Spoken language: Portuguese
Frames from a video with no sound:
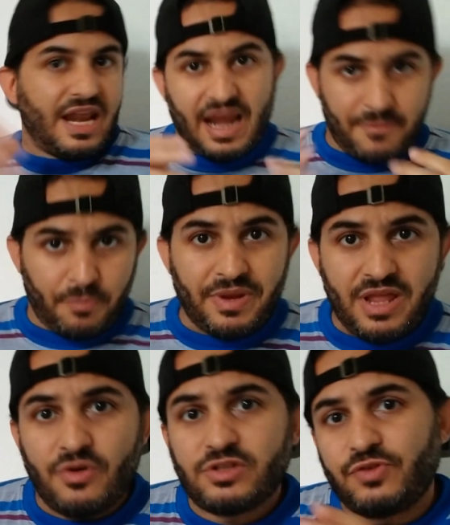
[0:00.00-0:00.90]
Na minha
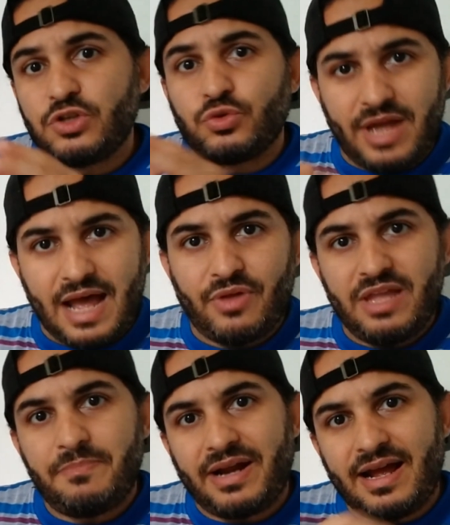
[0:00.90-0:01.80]
opinião, isso foi julgado
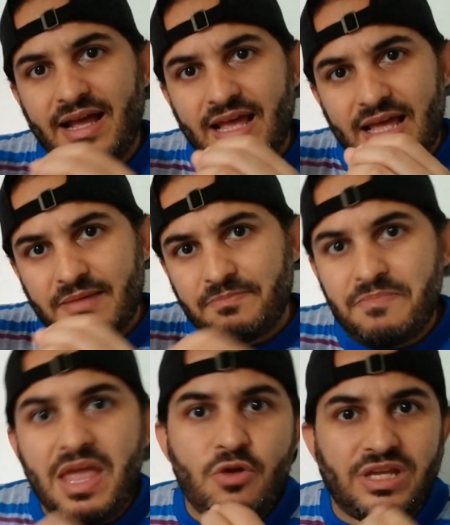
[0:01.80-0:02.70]
aí para
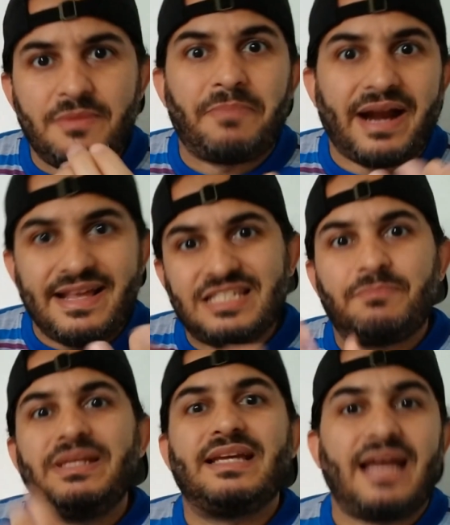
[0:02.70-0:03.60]
meio que para
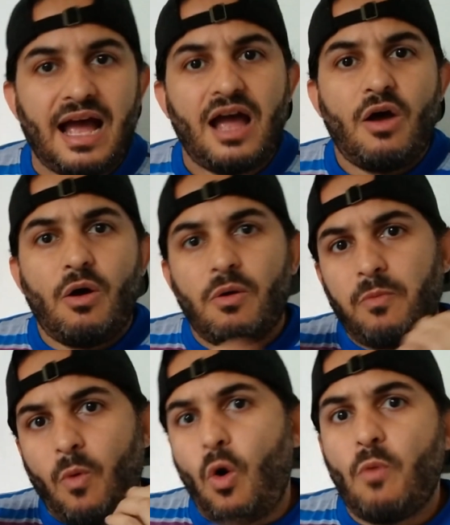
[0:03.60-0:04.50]
explicar
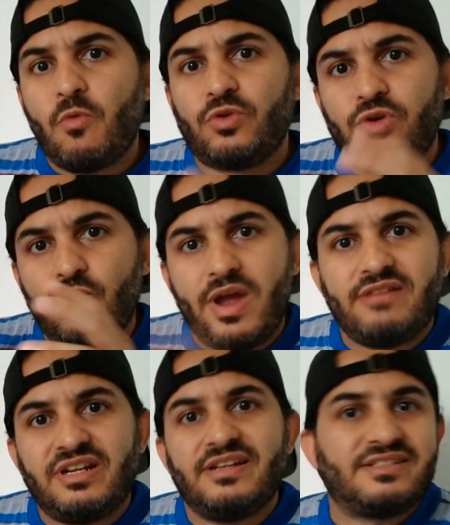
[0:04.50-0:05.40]
como que o
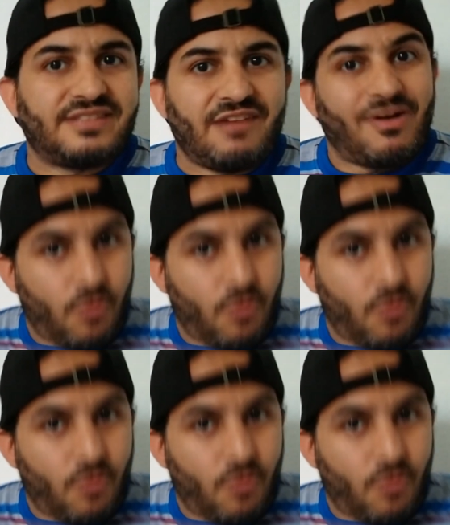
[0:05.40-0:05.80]
Adrian estava